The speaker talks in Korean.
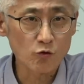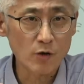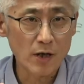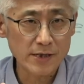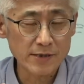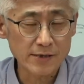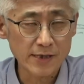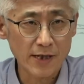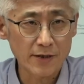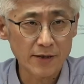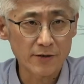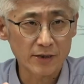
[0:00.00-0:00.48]

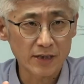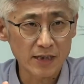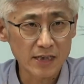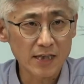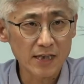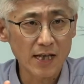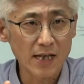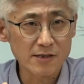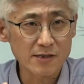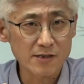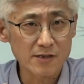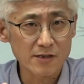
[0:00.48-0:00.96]

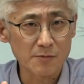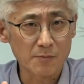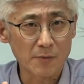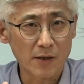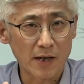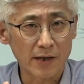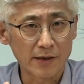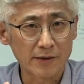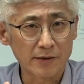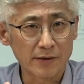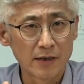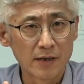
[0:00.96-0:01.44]

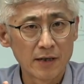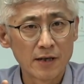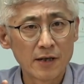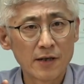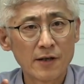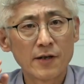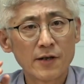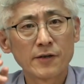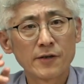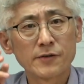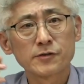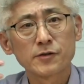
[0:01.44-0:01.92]
사역이겠지만
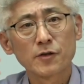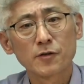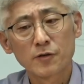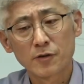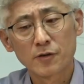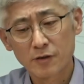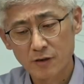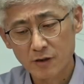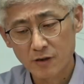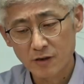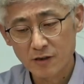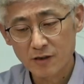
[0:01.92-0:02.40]

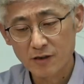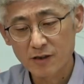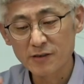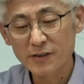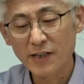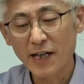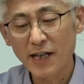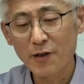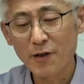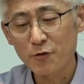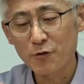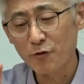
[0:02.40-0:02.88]
저는 그
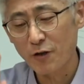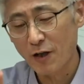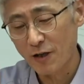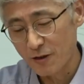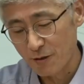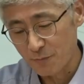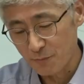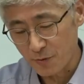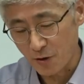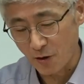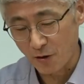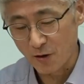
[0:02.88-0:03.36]

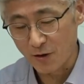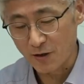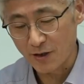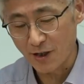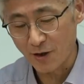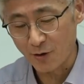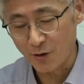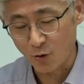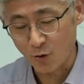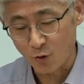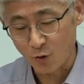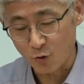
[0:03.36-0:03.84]
사역과는
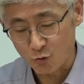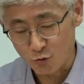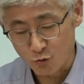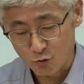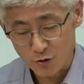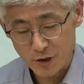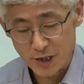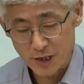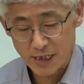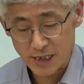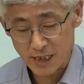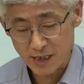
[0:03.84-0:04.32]
별개로
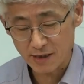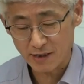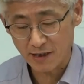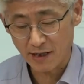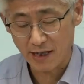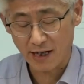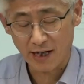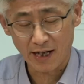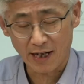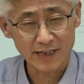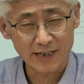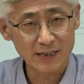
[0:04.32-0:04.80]
우리
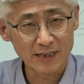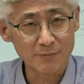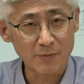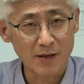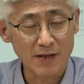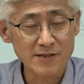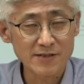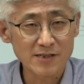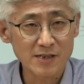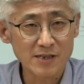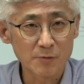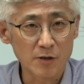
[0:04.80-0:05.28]
시대에 이
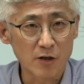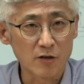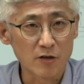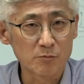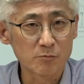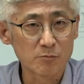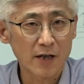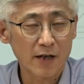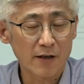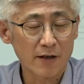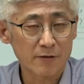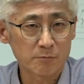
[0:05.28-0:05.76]
말씀이
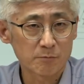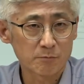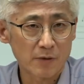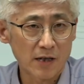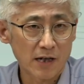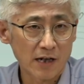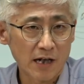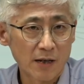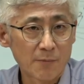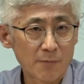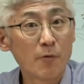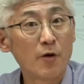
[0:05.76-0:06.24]
의미하는
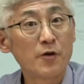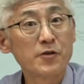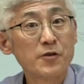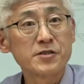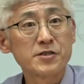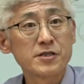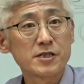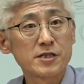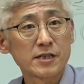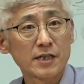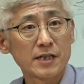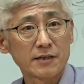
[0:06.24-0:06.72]
바가
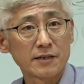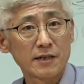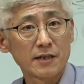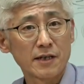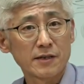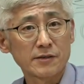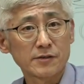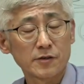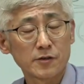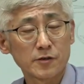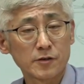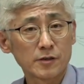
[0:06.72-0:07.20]
뭔지에
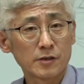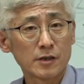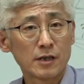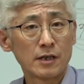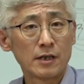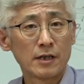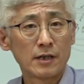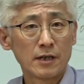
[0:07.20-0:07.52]
대해서는